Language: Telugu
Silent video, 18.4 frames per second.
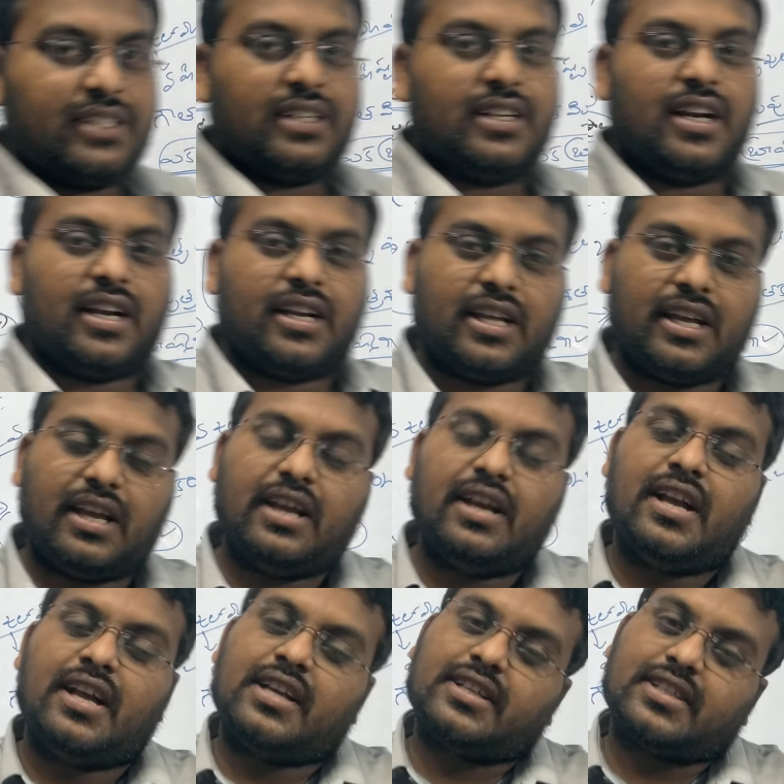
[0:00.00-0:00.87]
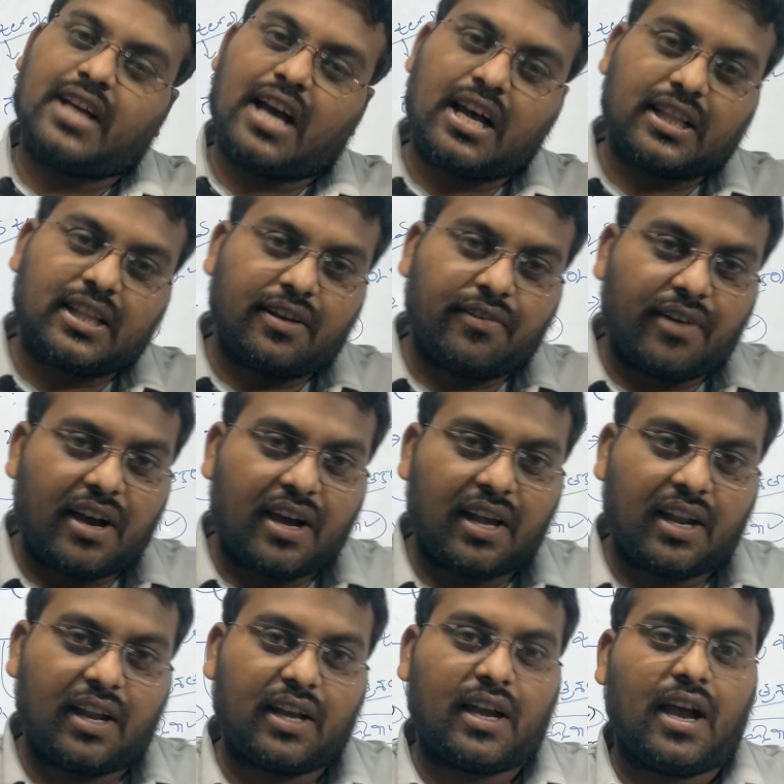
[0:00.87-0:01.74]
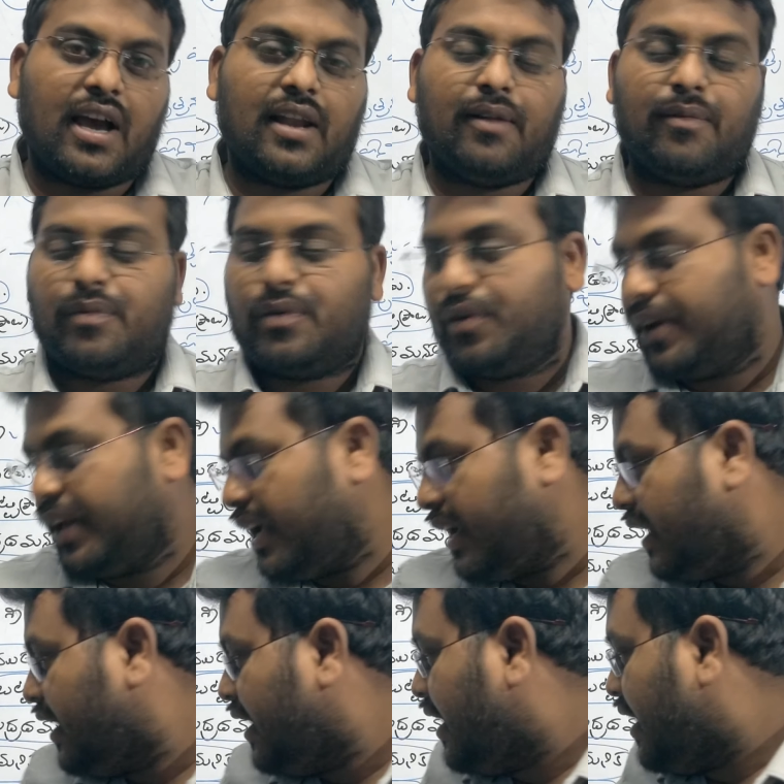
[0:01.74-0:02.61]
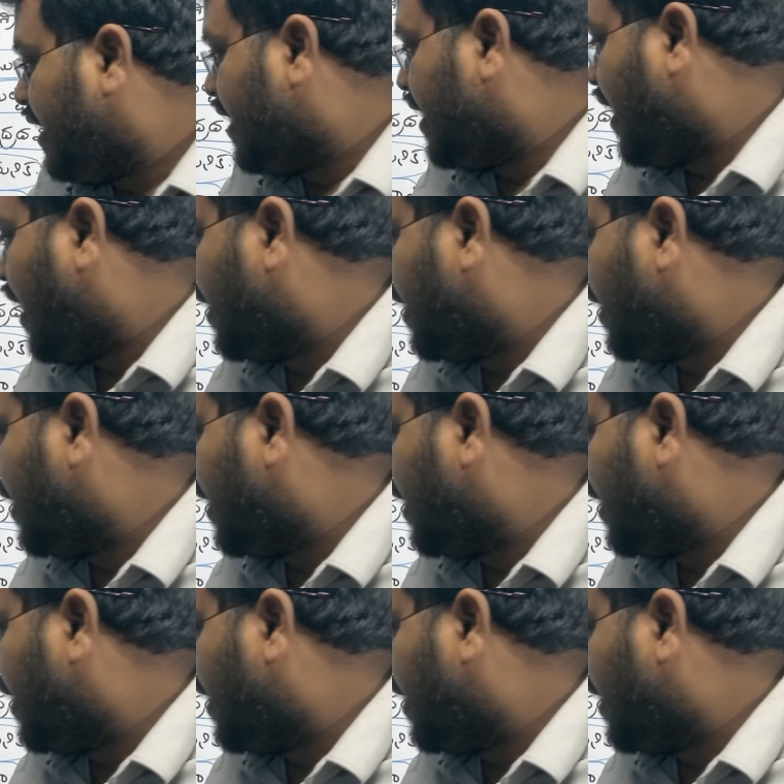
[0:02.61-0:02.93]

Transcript: ఏంచిందంటే శాతవాహనుల కాలంలోనే ఈ